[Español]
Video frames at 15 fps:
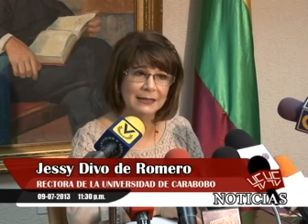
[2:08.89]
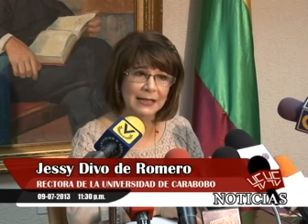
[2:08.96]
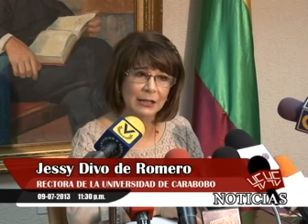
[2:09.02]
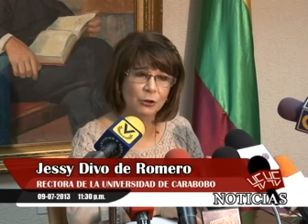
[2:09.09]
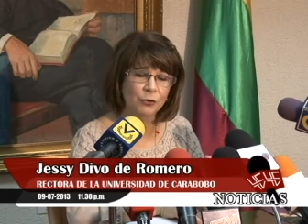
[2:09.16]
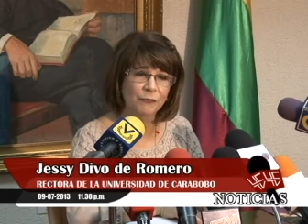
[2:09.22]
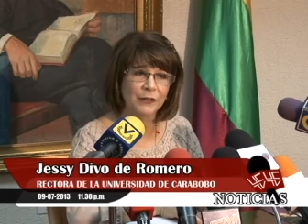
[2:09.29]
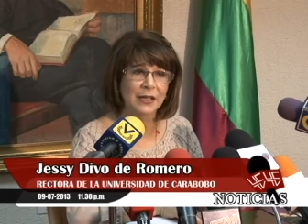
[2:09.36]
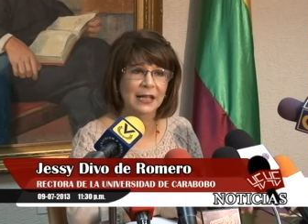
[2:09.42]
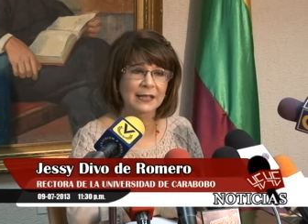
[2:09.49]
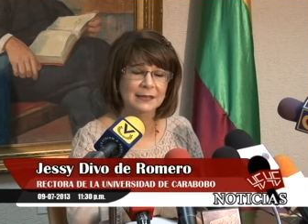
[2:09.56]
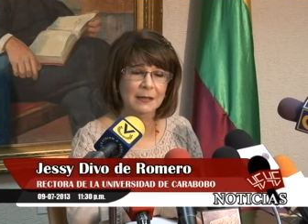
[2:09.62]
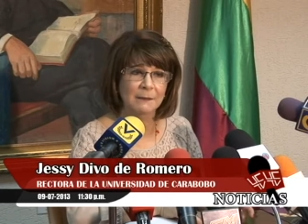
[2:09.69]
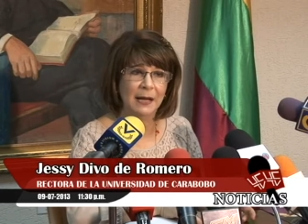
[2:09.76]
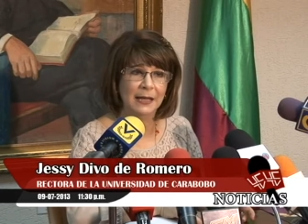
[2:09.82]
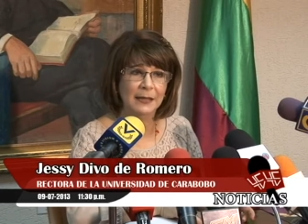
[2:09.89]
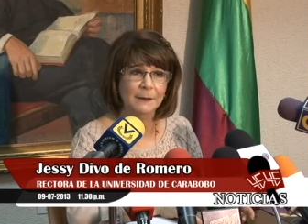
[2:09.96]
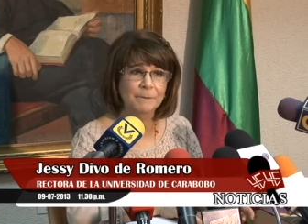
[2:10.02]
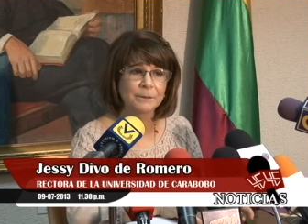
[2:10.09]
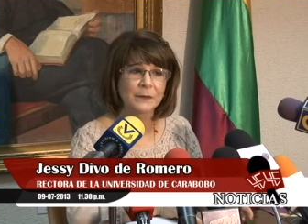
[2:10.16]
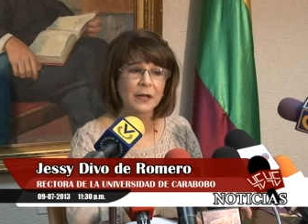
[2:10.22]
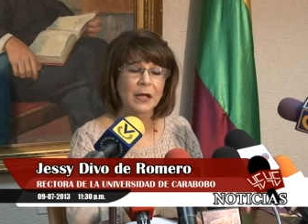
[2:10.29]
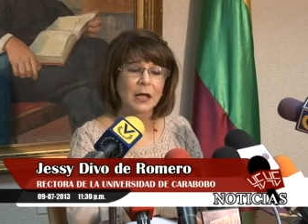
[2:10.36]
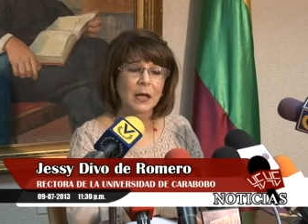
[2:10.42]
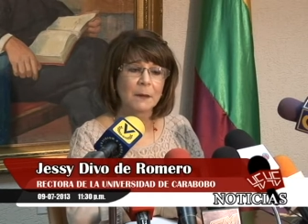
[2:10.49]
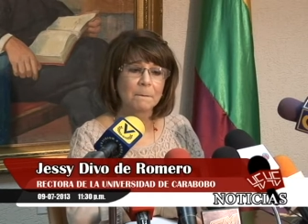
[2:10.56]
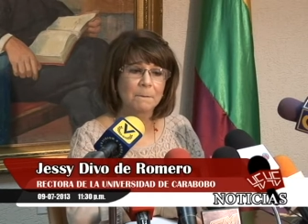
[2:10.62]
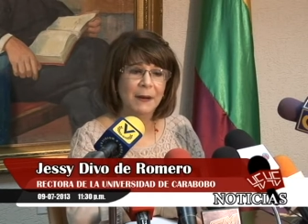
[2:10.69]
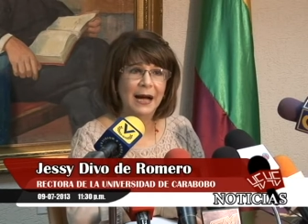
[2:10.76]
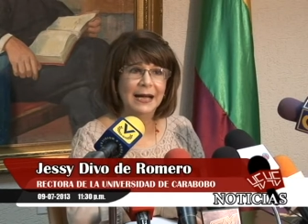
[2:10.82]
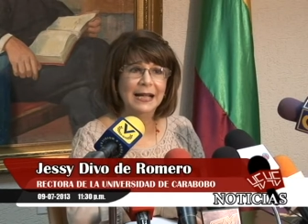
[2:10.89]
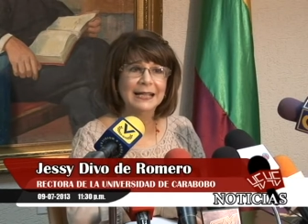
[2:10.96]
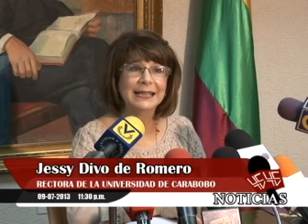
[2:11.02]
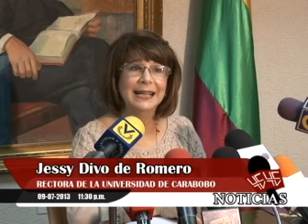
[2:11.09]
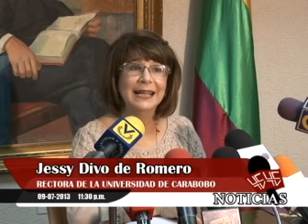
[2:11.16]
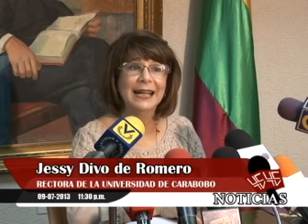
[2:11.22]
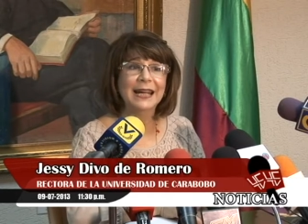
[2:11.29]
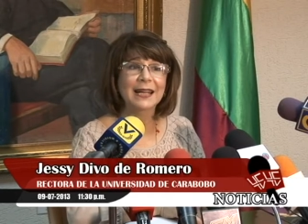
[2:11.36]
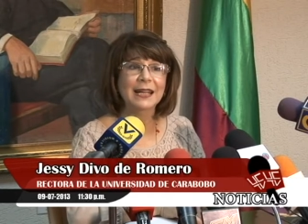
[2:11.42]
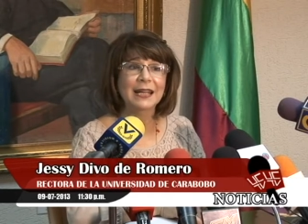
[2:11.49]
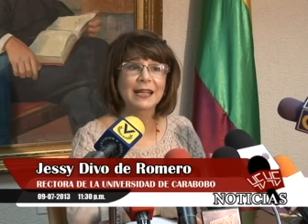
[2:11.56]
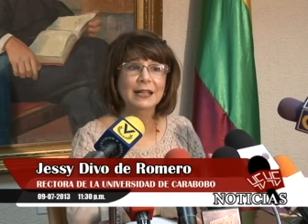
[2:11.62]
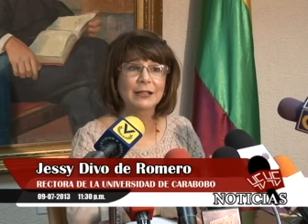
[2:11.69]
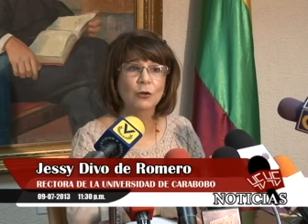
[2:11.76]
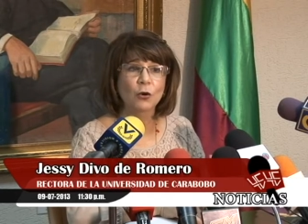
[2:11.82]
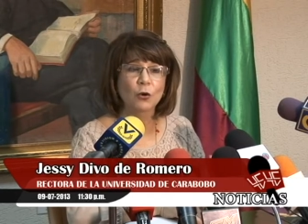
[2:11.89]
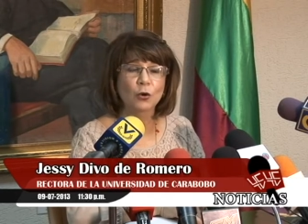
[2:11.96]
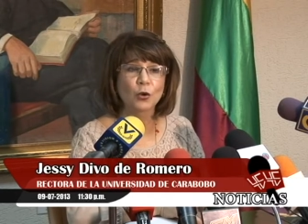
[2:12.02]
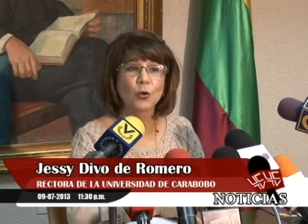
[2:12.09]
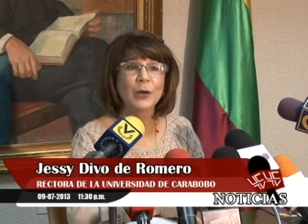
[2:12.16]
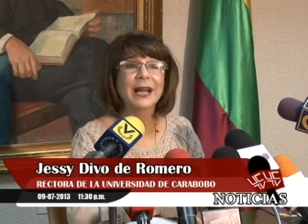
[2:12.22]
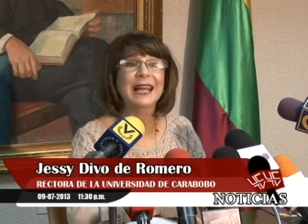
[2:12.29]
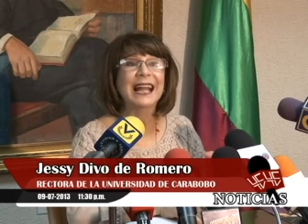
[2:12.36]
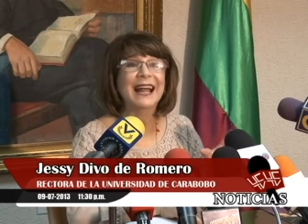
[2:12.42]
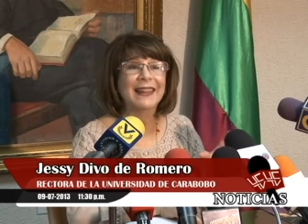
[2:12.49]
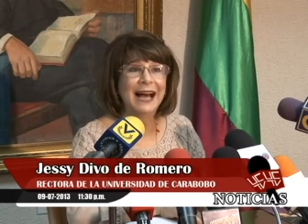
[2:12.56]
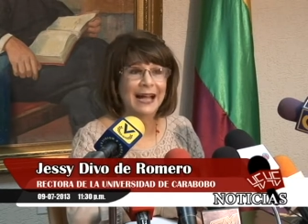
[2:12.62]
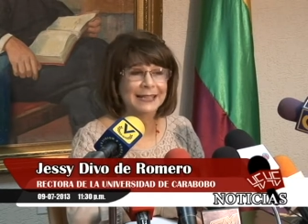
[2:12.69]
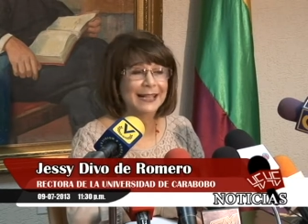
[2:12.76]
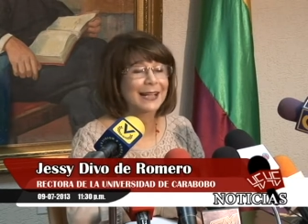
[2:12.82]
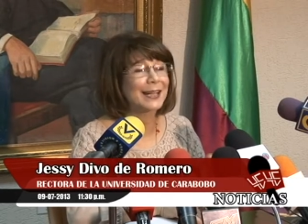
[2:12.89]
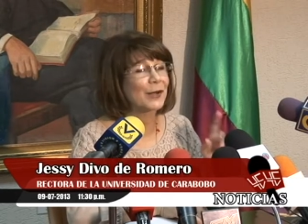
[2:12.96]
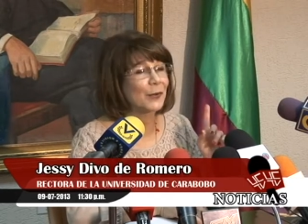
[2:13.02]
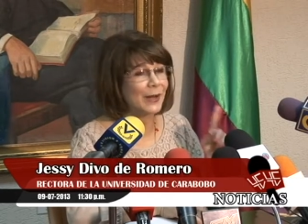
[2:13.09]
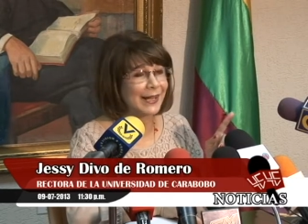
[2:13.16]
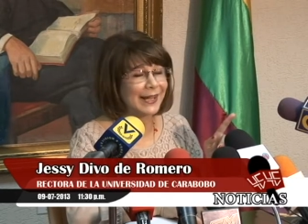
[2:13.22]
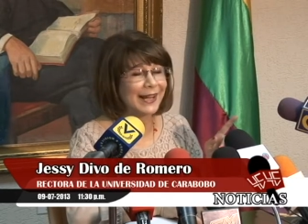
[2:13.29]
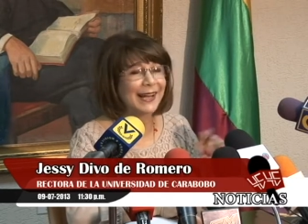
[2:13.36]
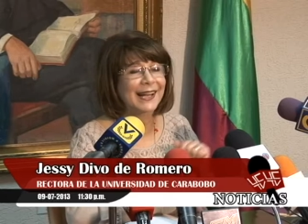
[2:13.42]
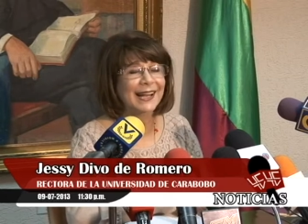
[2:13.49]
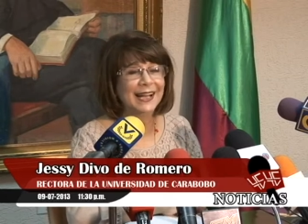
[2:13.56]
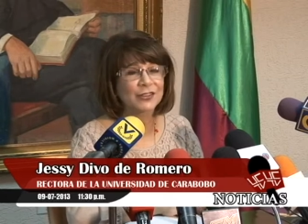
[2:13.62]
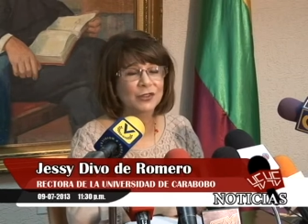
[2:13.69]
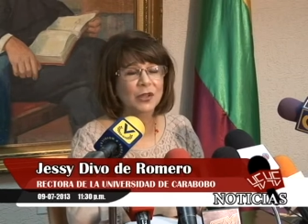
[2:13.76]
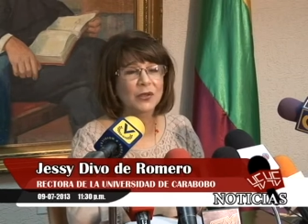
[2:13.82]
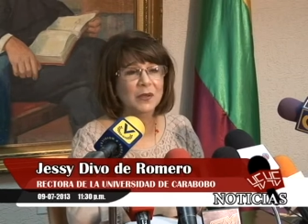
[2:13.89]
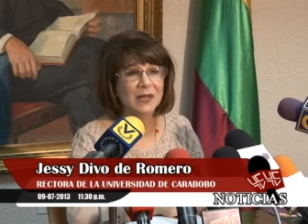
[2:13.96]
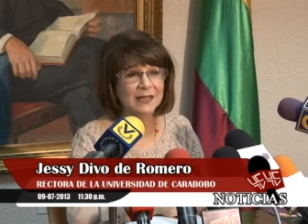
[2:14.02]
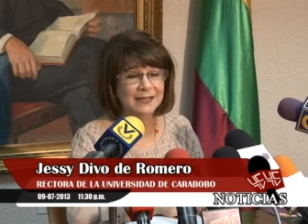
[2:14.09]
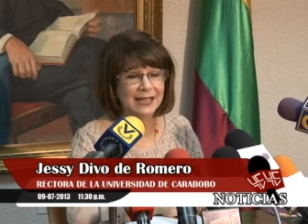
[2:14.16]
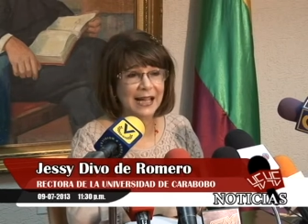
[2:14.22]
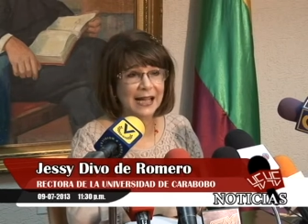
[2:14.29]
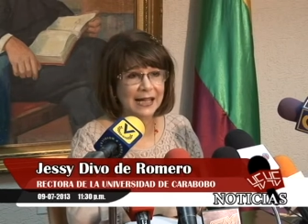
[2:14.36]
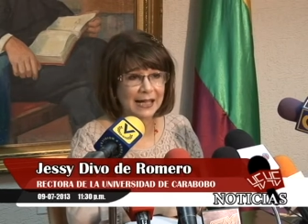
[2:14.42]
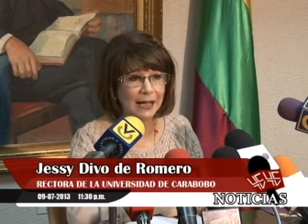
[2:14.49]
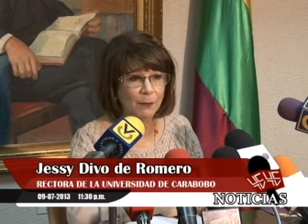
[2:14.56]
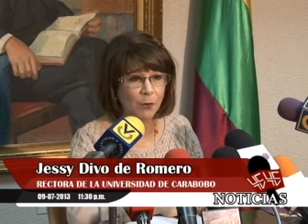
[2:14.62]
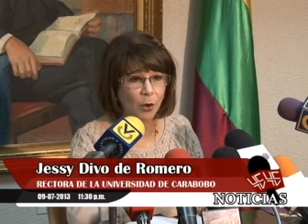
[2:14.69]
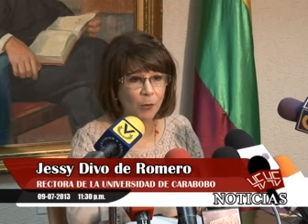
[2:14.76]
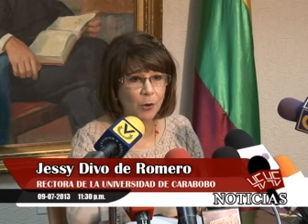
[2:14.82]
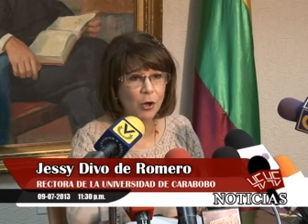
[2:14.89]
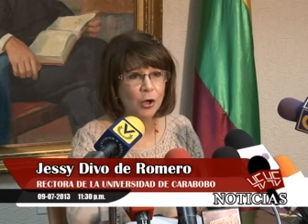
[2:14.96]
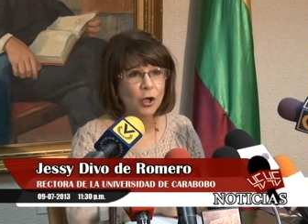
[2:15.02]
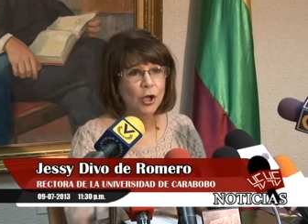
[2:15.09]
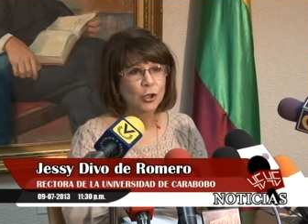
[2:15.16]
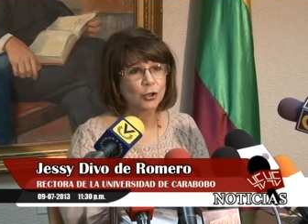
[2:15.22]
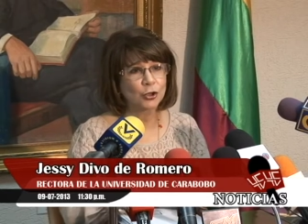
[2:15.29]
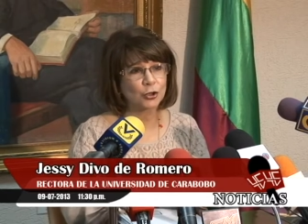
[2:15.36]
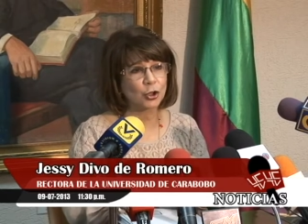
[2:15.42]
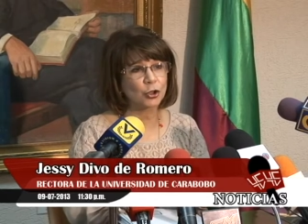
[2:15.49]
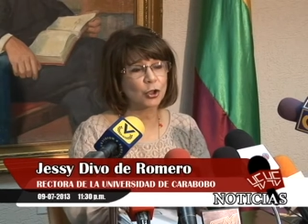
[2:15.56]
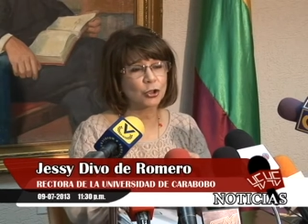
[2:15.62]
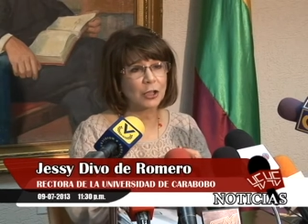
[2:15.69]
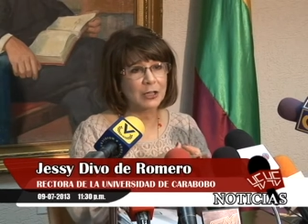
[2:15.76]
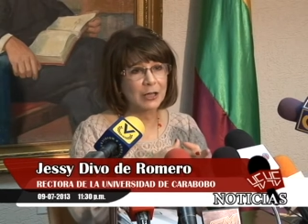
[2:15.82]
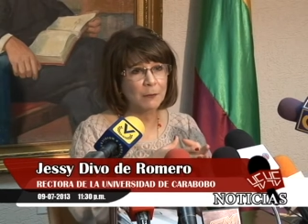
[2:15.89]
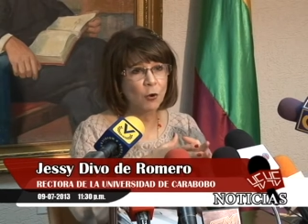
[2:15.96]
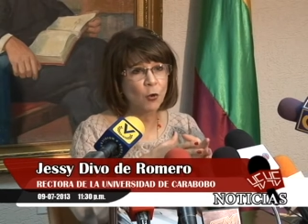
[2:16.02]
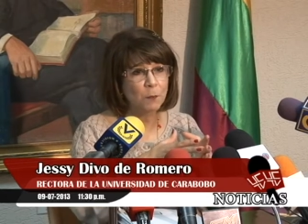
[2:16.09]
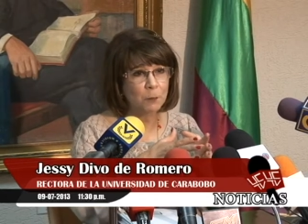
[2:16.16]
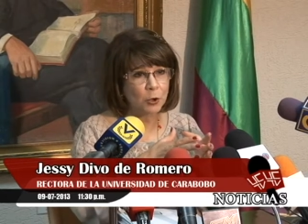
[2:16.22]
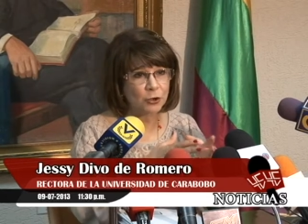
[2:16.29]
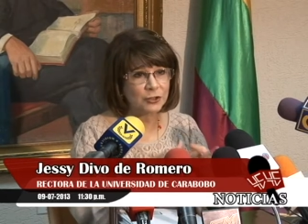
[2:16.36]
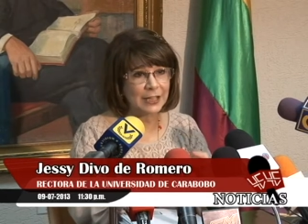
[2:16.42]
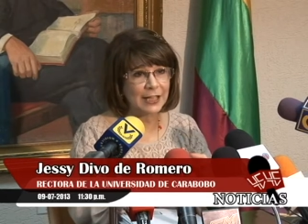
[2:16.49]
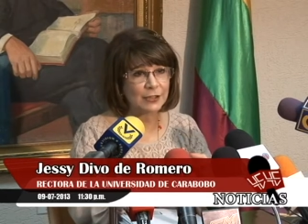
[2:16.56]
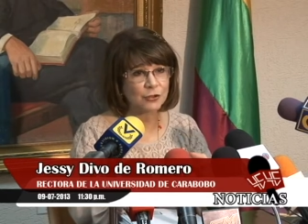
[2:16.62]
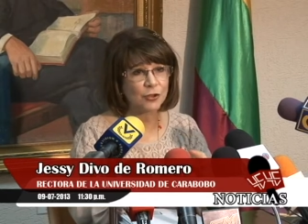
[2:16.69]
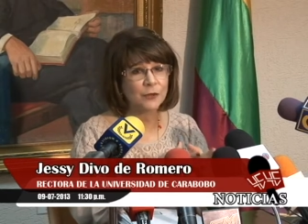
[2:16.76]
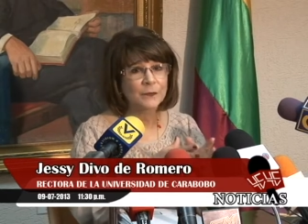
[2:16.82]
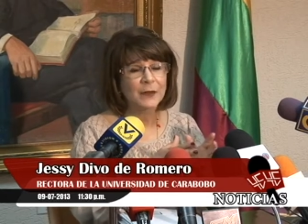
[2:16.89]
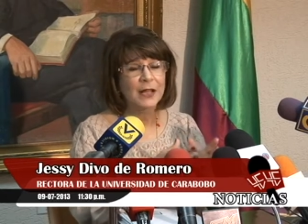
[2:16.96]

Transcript: Hasta los fines de semana para tener y concluir la data. Recuerden que en el caso de la Universidad de Carabobo, nosotros tenemos un proceso